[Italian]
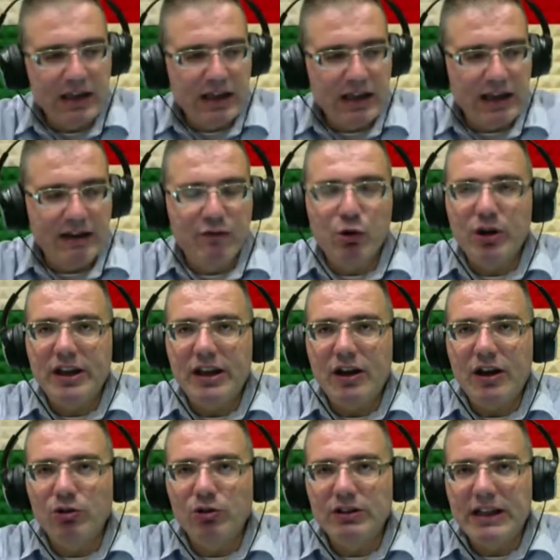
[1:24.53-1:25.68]
eh, fuori
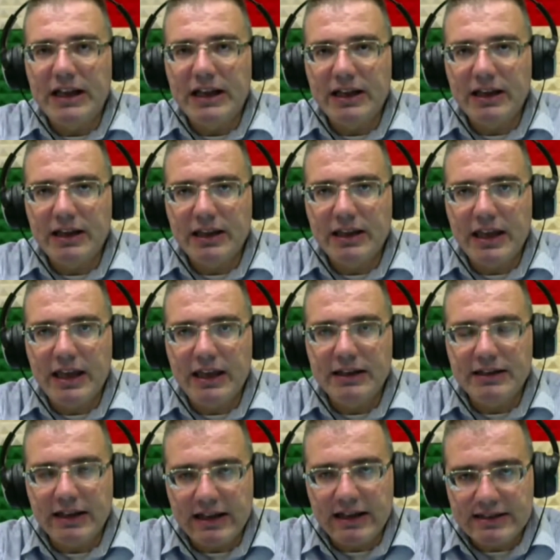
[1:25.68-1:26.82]
onda, eh, che
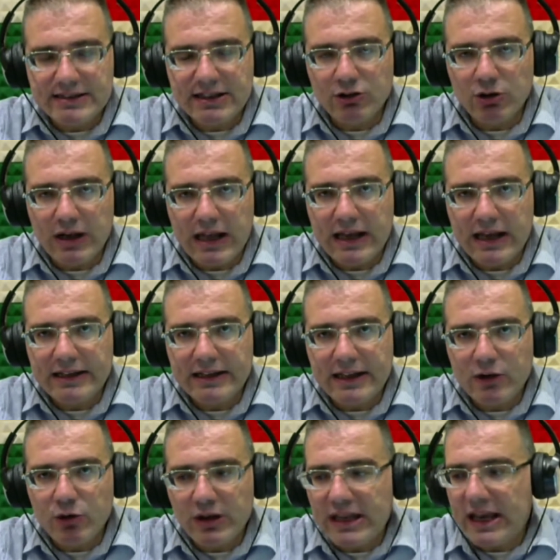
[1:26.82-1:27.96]
interessano la
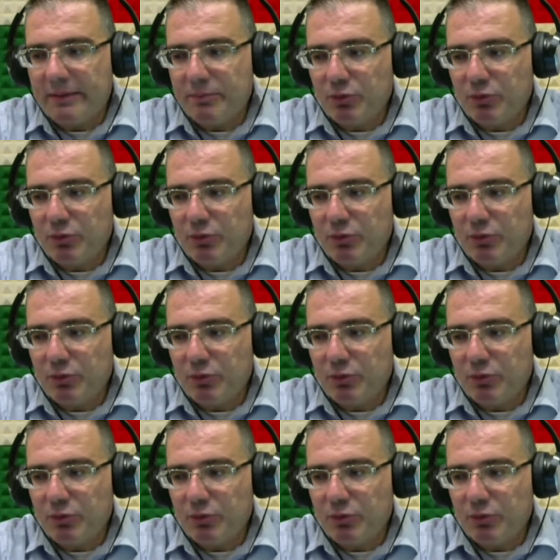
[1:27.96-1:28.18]
categoria.